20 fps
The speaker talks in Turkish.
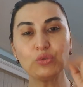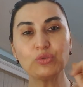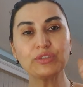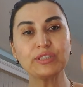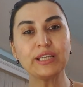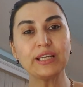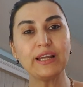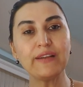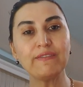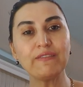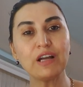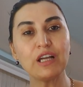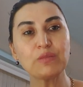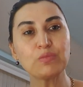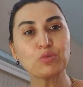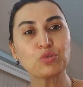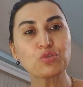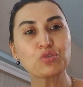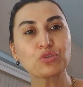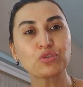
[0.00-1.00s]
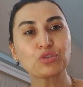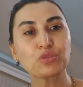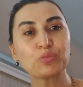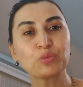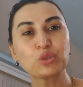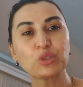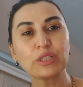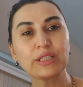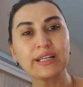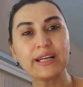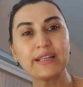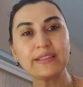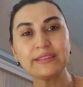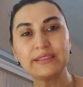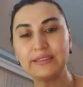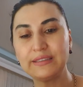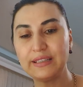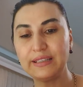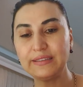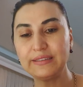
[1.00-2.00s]
Yükselen vay ay burcunuzu mutlaka
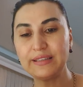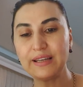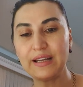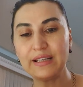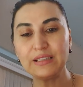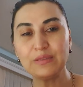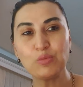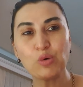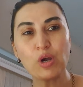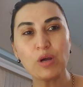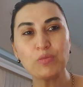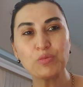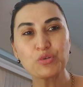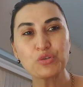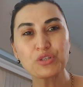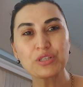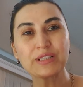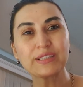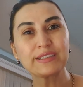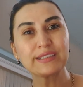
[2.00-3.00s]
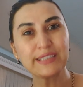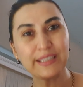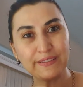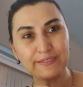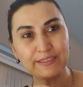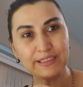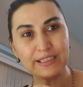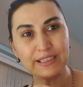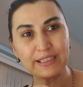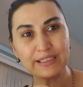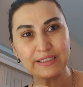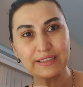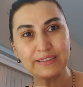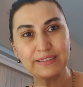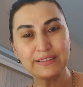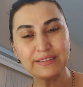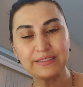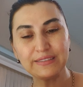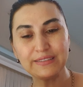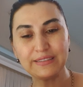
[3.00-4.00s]
dinleyin. Değerli boğa burçları sevgiyle
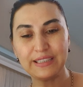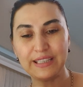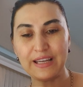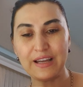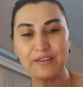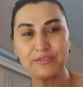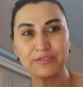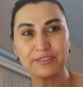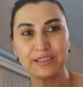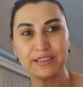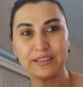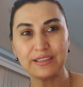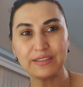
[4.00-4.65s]
kalın. İyi haftalar.